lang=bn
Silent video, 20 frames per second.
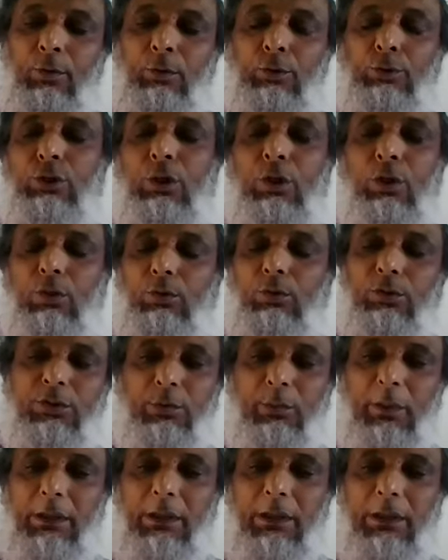অনুসরণ
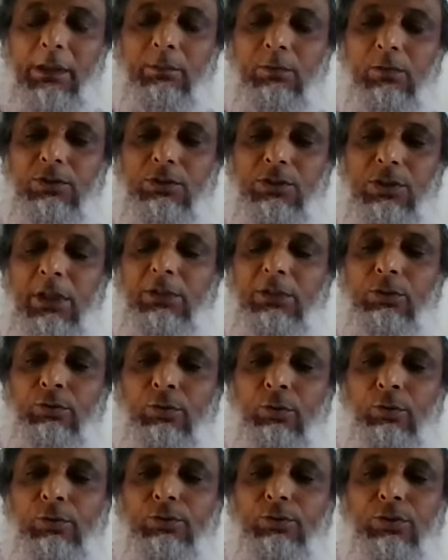করতে পারে এবং যে
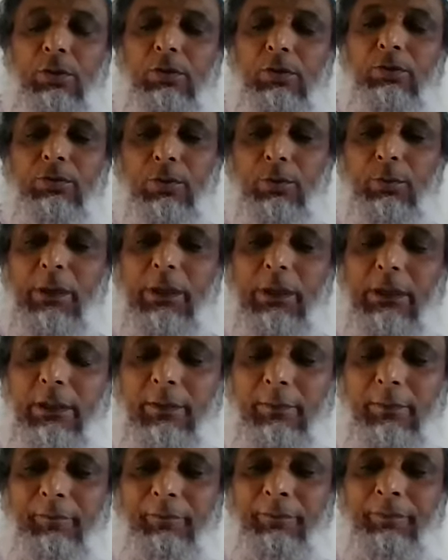যত অনুসরণ করবে
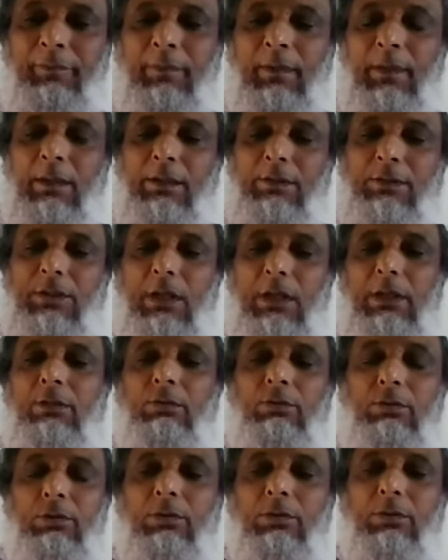সে
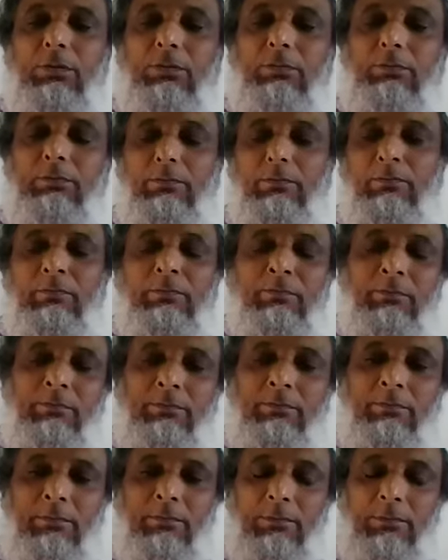কিন্তু
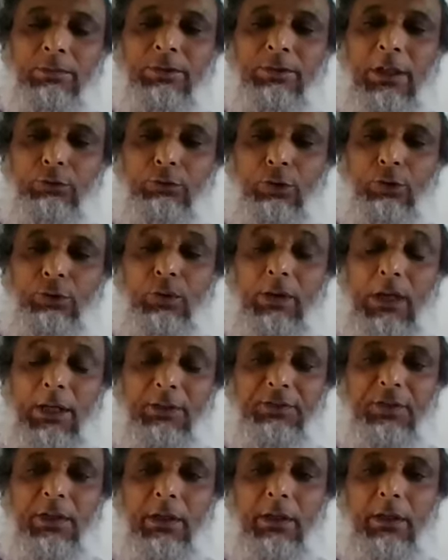ওনার তত
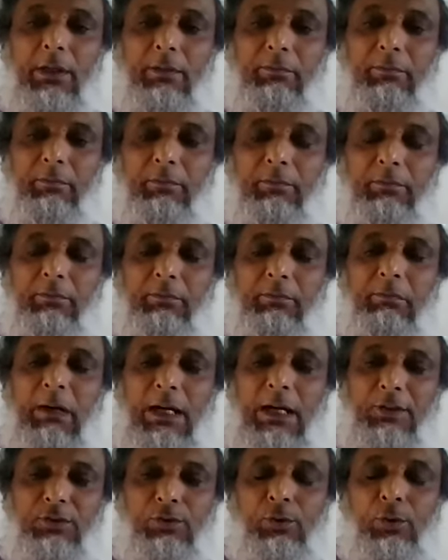কাছে
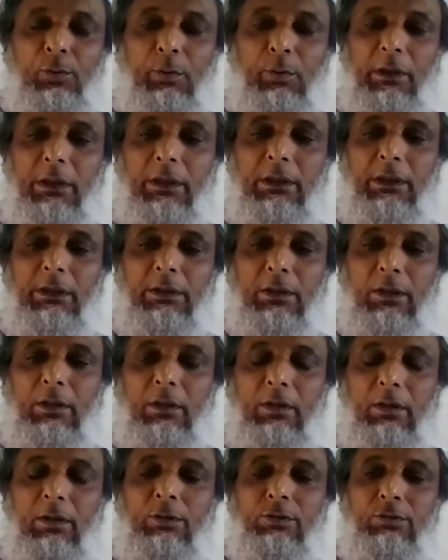বাস করবে
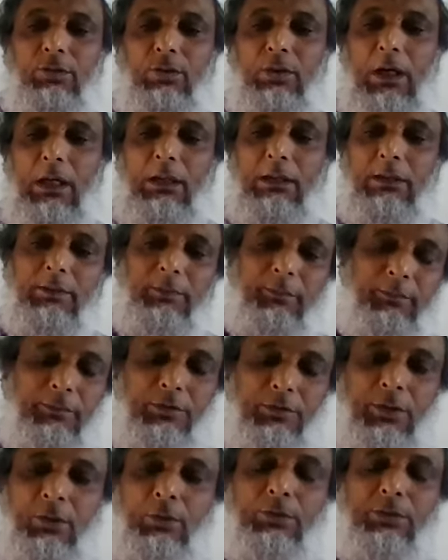অনন্তকাল
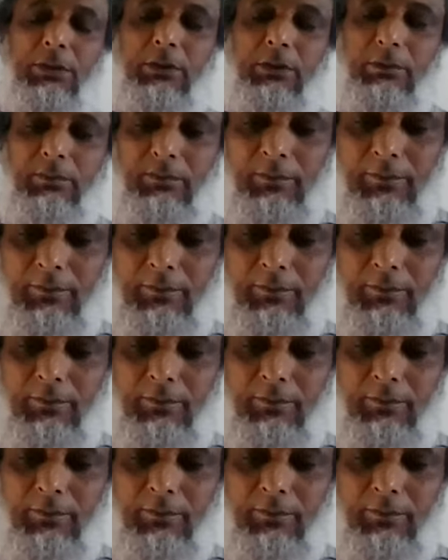চিরদিন